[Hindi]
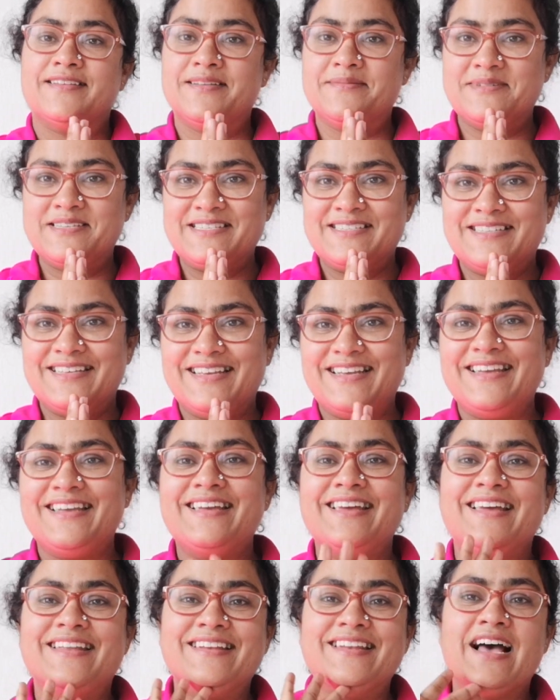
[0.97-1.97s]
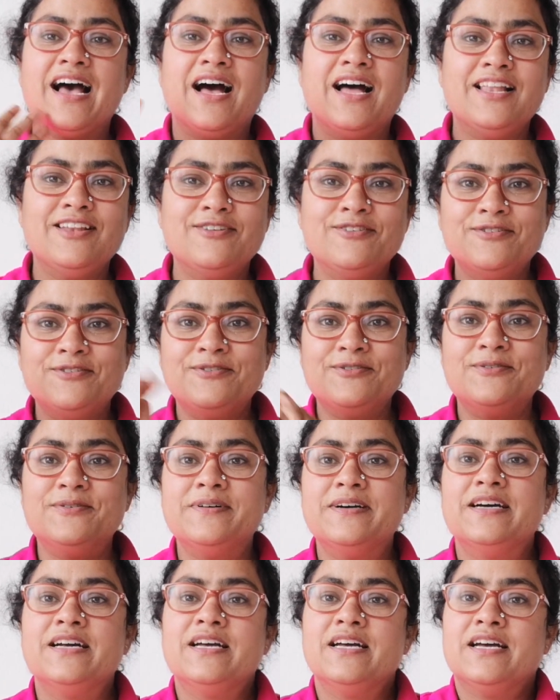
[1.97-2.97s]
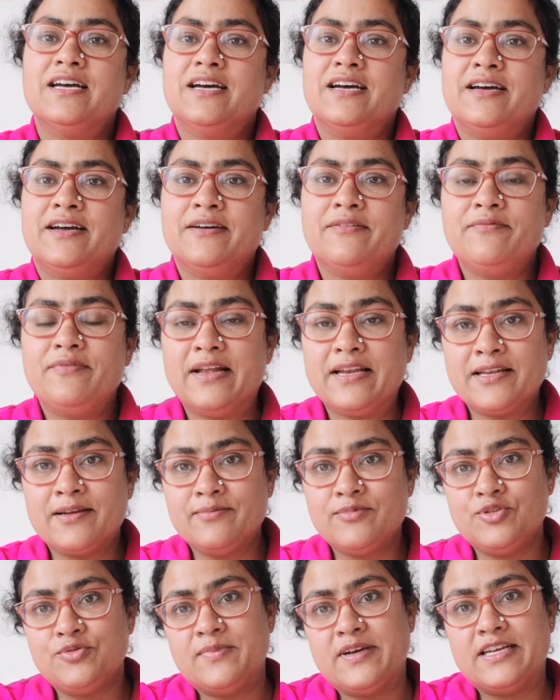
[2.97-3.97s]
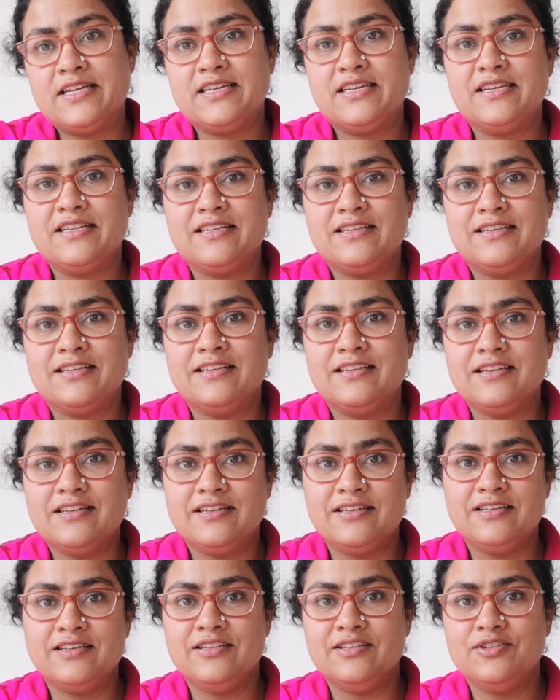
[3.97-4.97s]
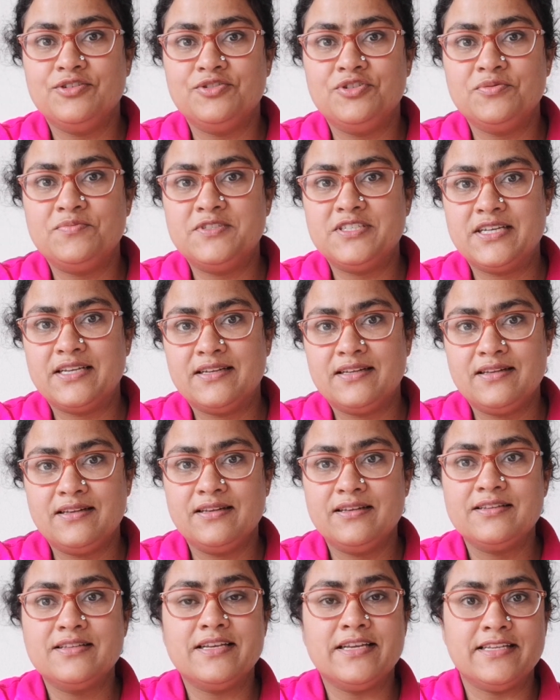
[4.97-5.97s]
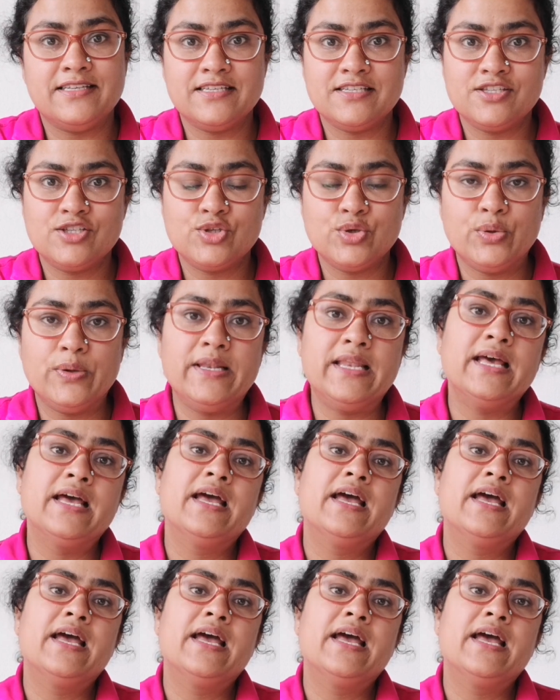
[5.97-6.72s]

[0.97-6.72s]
नमस्ते एंड हेलो वेलकम टू माय यूट्यूब चैनल इंडियन सोल